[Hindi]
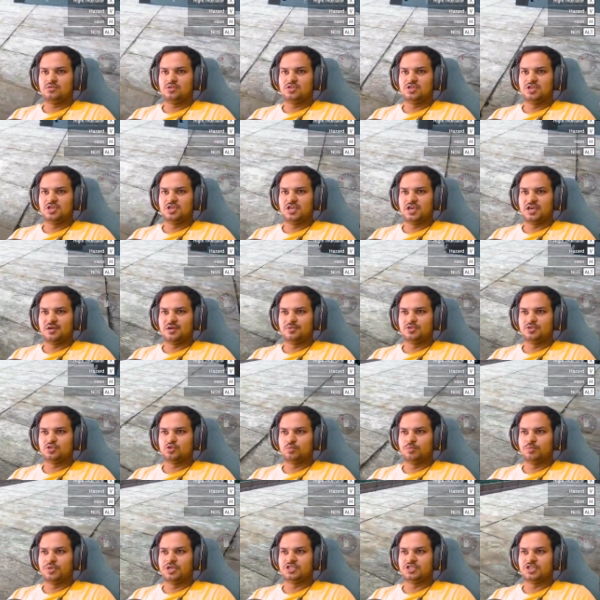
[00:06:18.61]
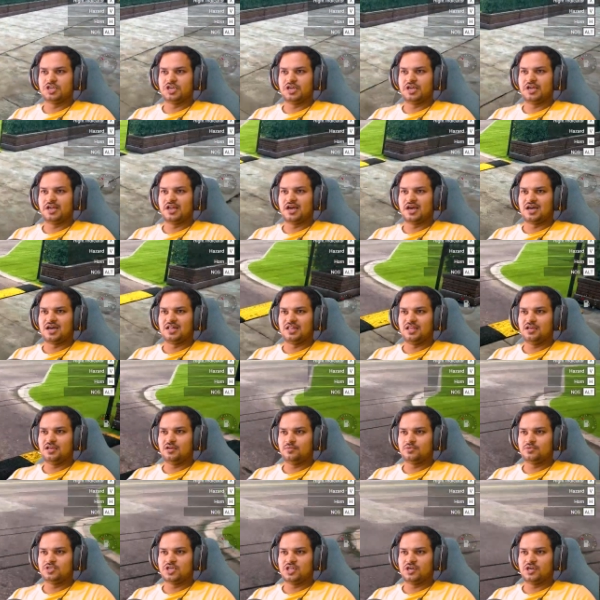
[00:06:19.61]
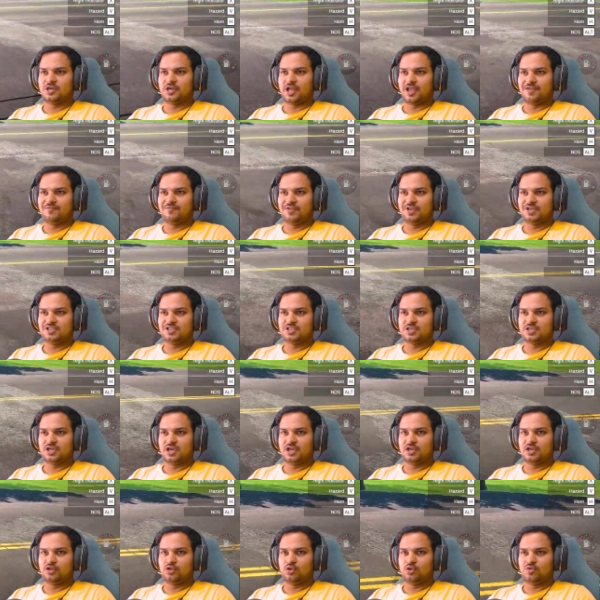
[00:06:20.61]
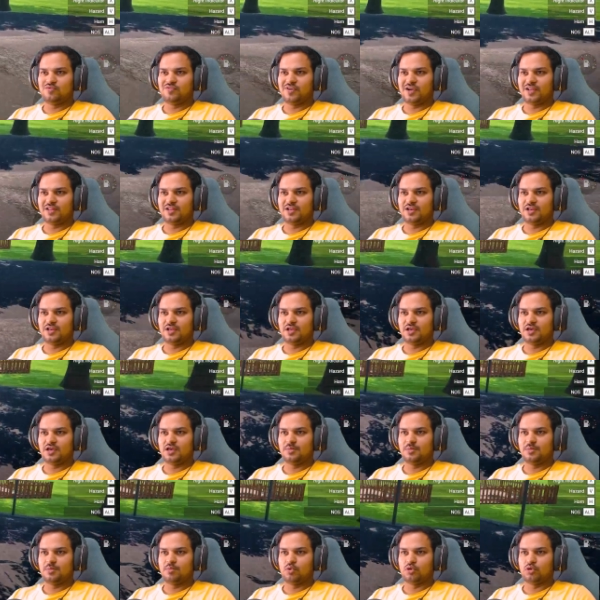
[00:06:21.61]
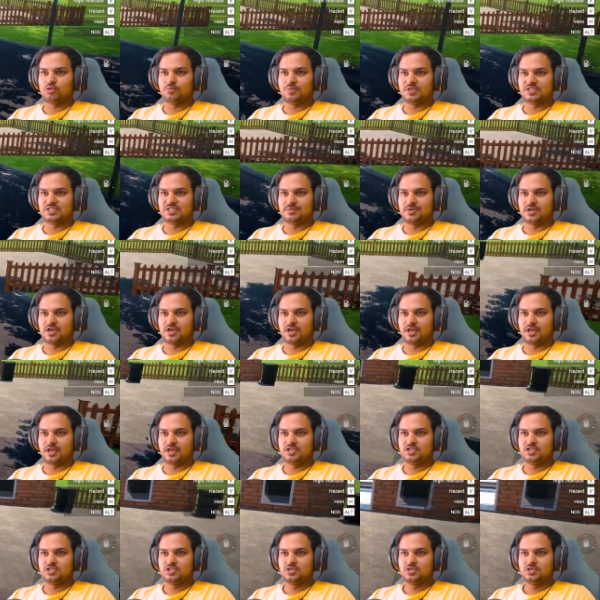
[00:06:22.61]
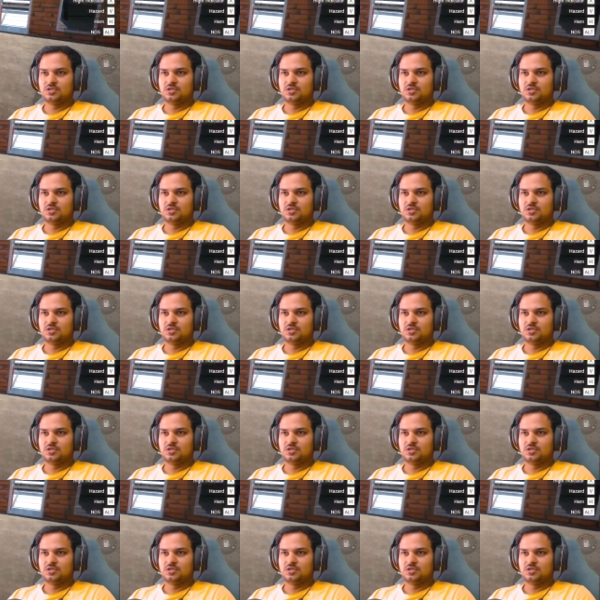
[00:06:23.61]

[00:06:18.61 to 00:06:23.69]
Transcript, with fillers: ठीक है अभी इसको बेचने के लिए लगाते हैं ज़्यादा टाइम वेस्ट करेंगे तो कोई फ़ायदा नहीं है यार हमें बहुत पैसा बनाना है आज